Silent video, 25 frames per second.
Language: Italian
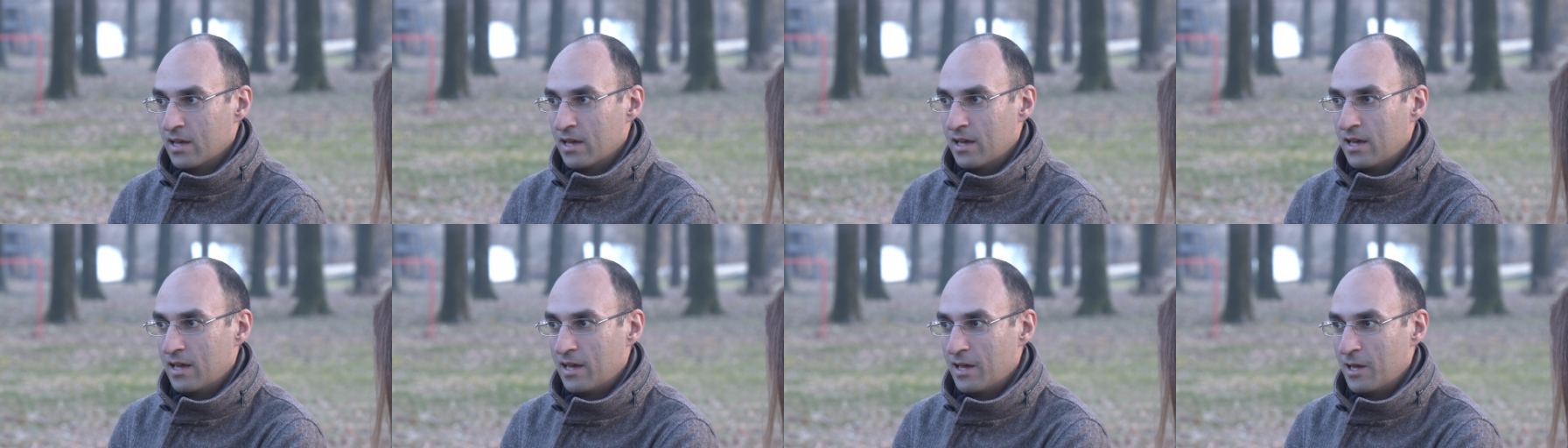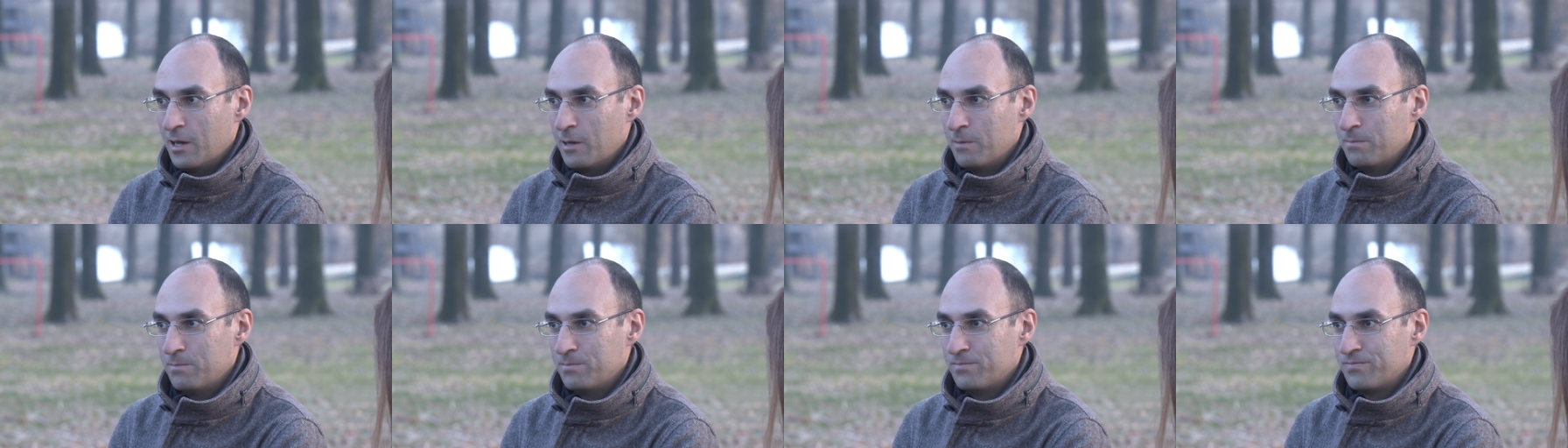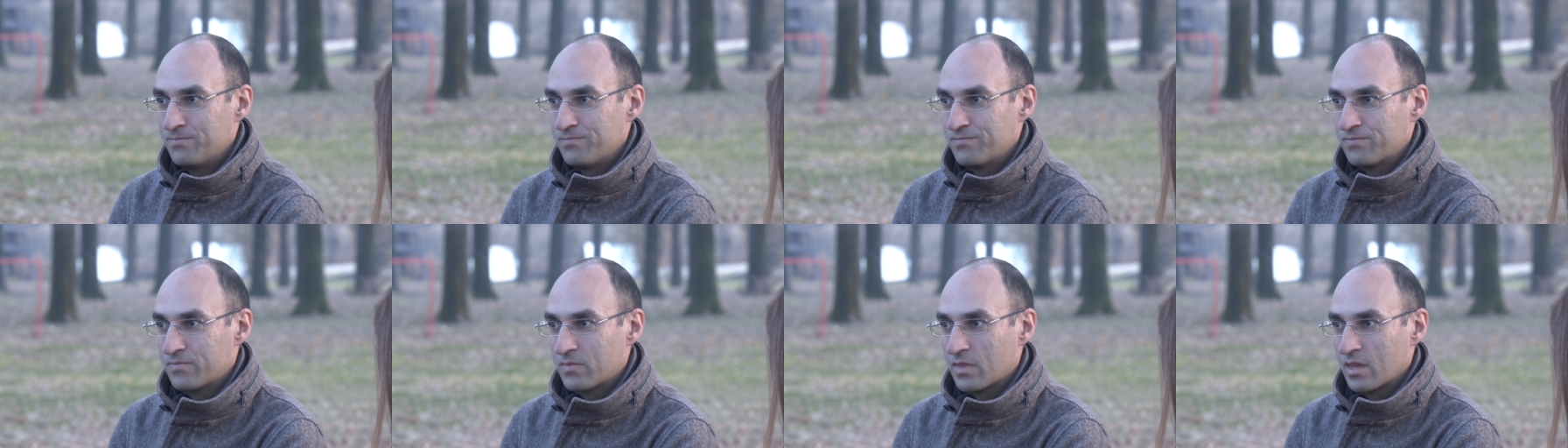
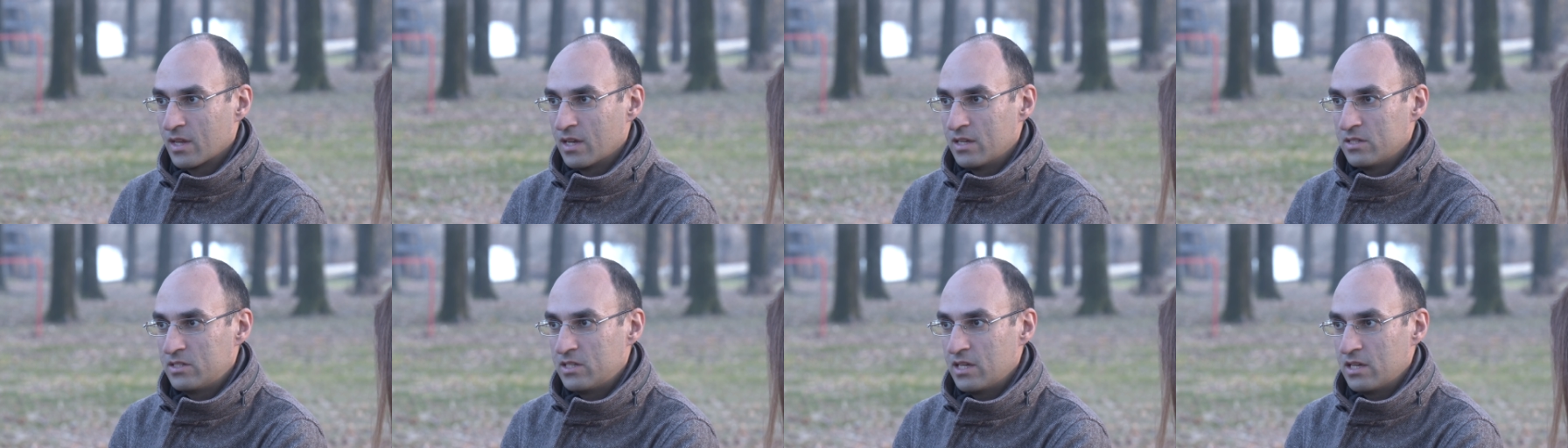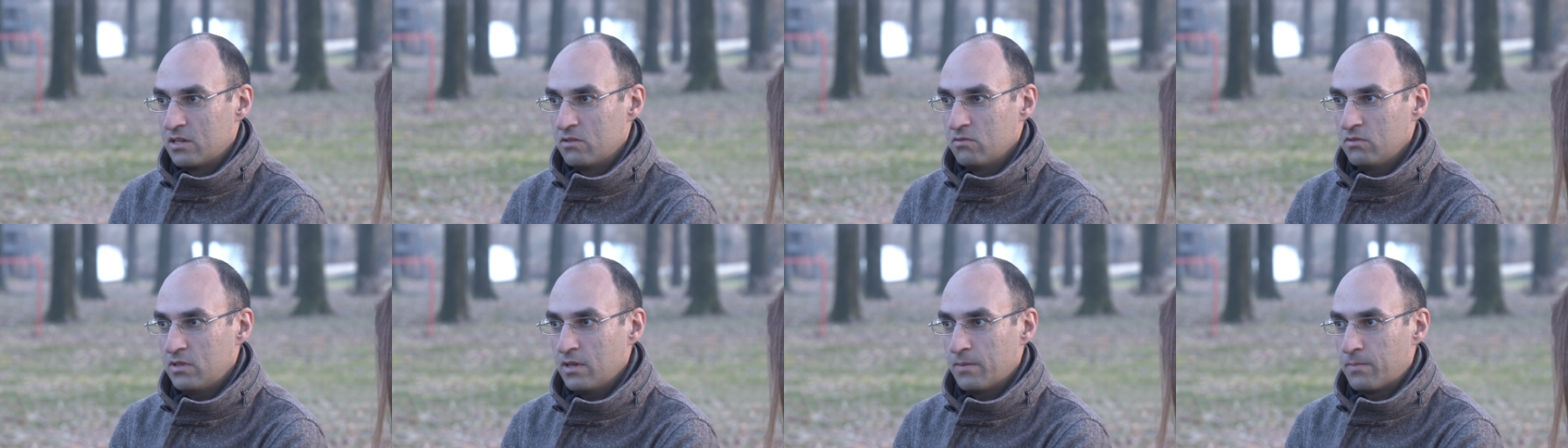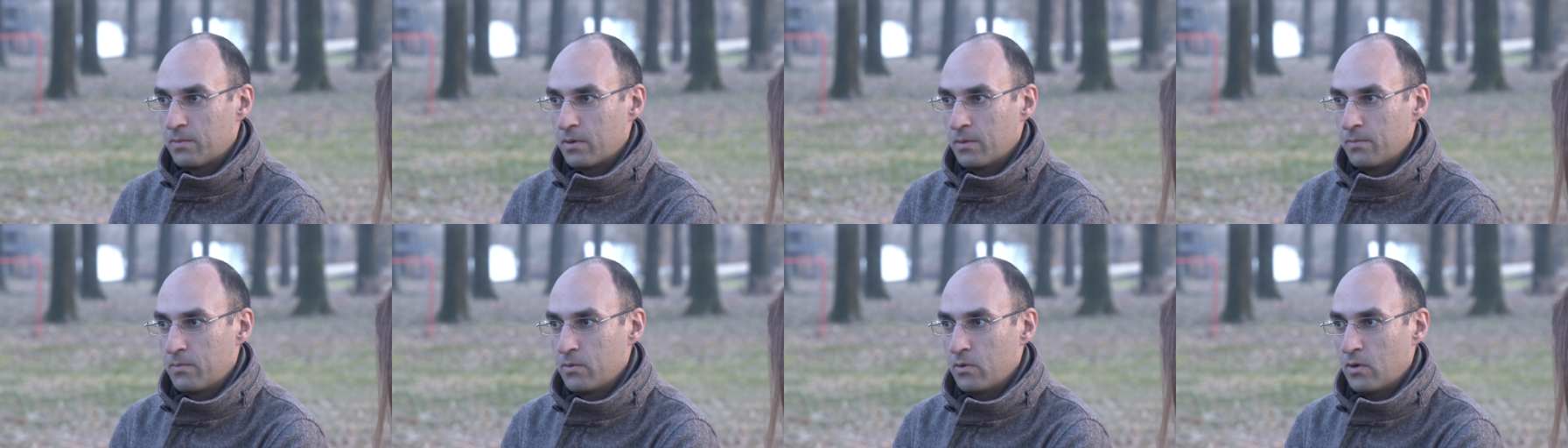ehm, ci aiuta
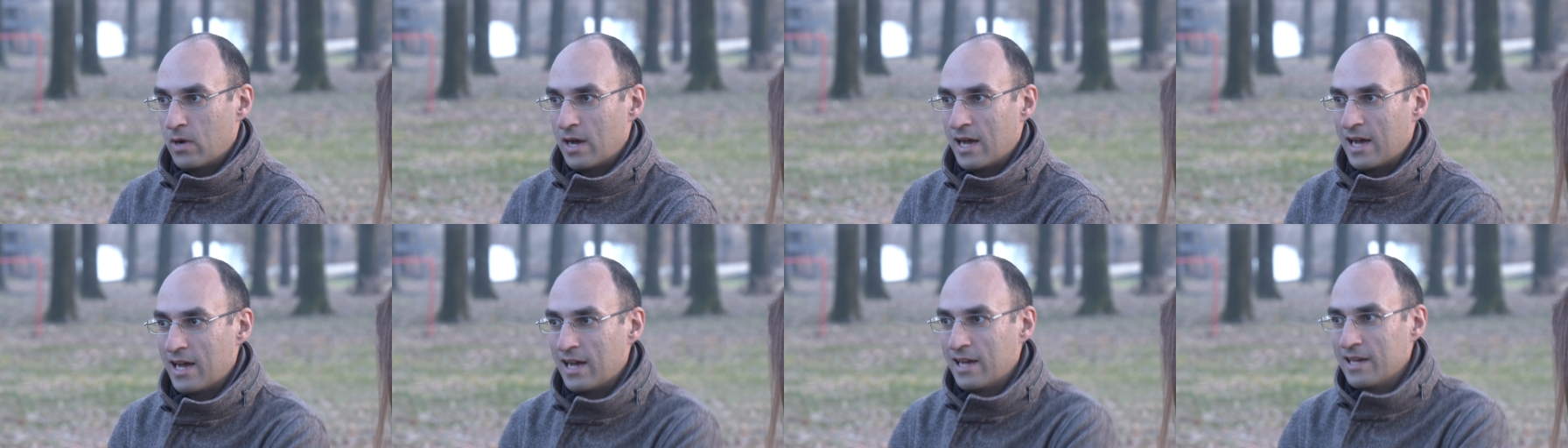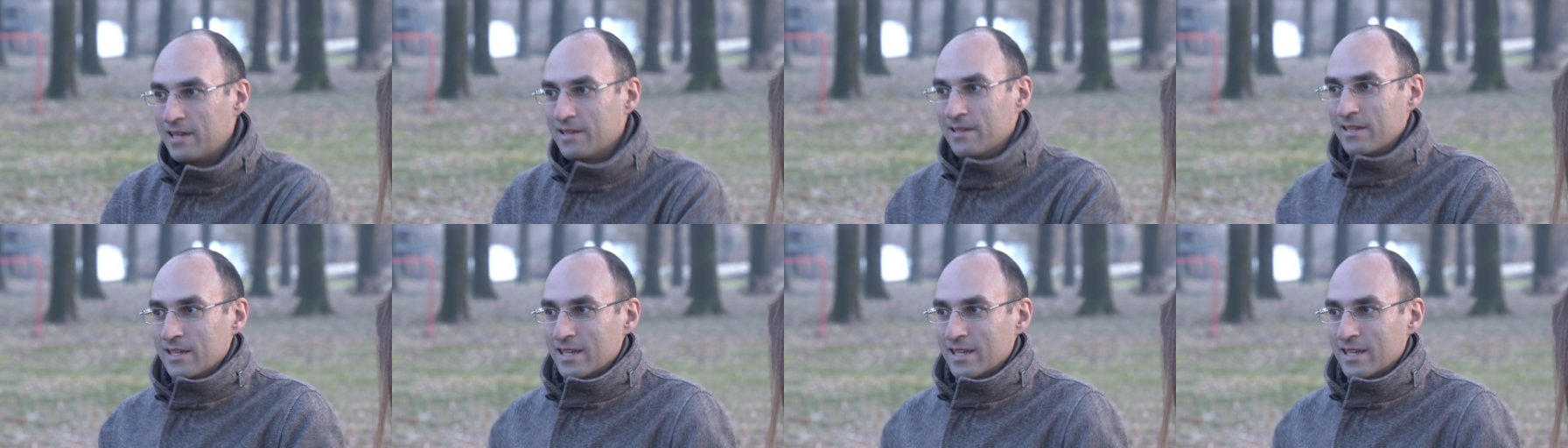proprio a